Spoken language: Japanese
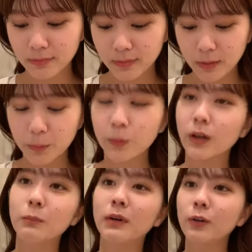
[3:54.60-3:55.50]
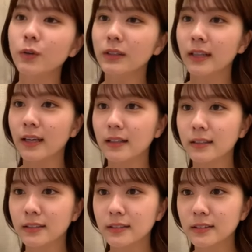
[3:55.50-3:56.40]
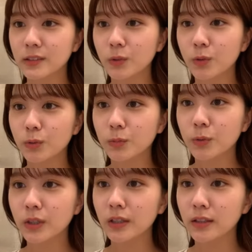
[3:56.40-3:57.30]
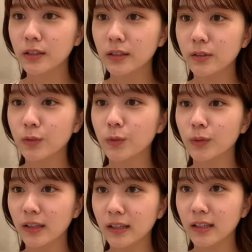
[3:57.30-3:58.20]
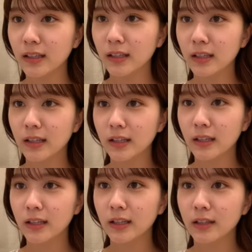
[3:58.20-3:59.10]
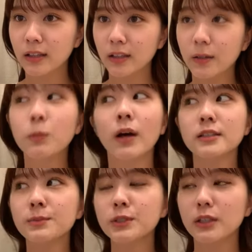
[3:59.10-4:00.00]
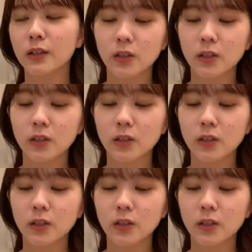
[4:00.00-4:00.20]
でも頑張ろうってすごい思えるのででも初めてだか